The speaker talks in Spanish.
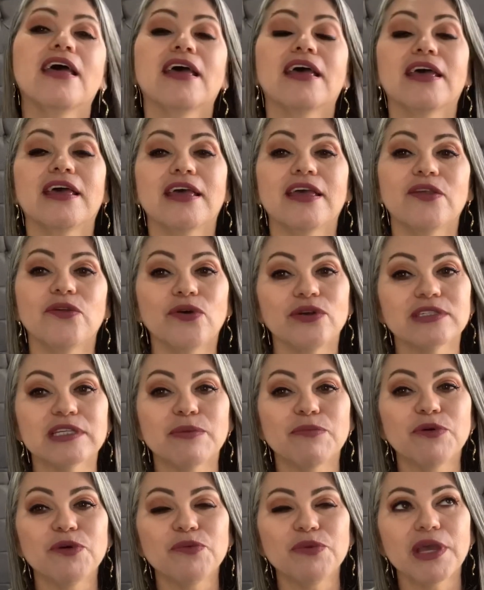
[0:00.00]
Eh, yo sé
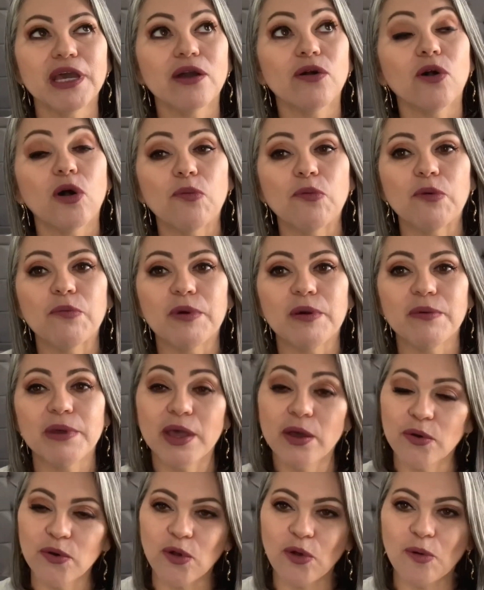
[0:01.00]
muy bien cómo me
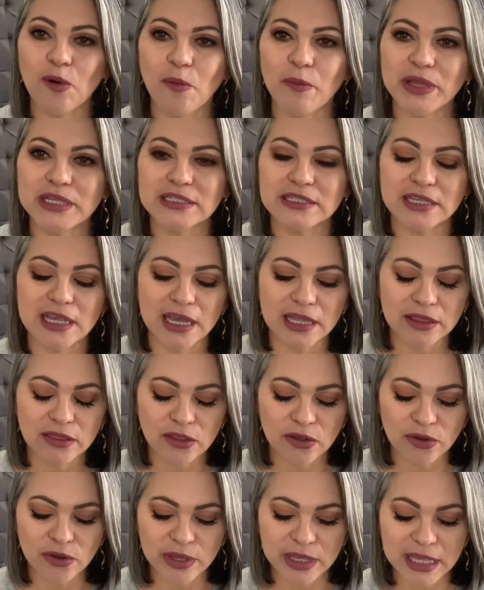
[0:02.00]
veo, cómo me
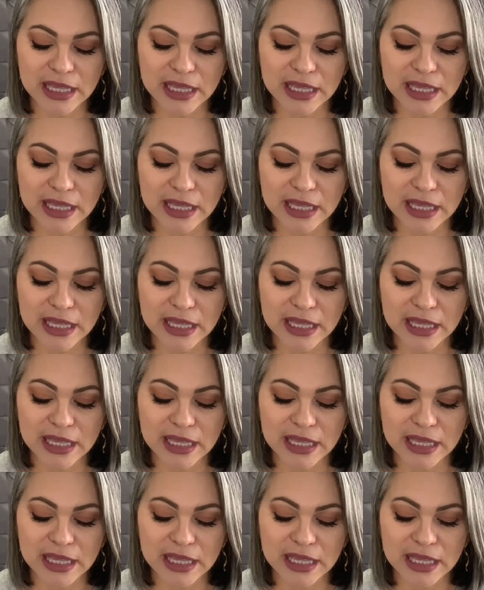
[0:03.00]
siento